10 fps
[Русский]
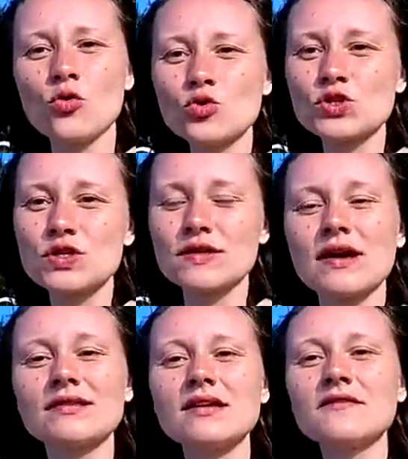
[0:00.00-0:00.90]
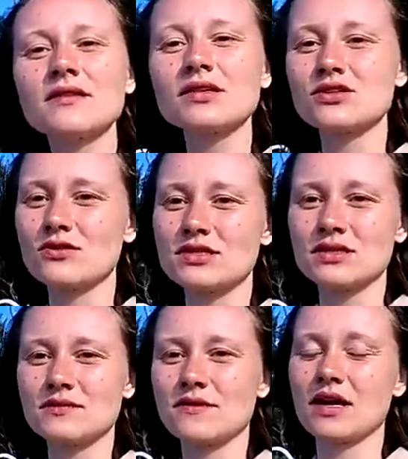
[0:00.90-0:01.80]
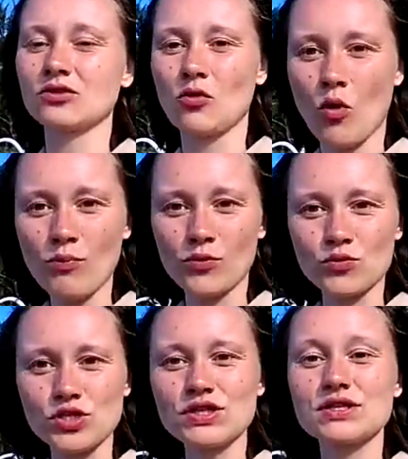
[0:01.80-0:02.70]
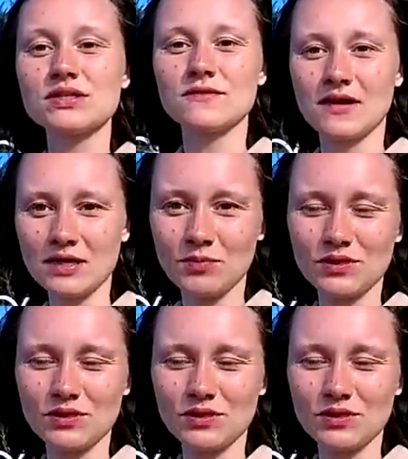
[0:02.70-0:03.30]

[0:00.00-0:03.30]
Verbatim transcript: курсы на TEFL TESOL получить сертификат,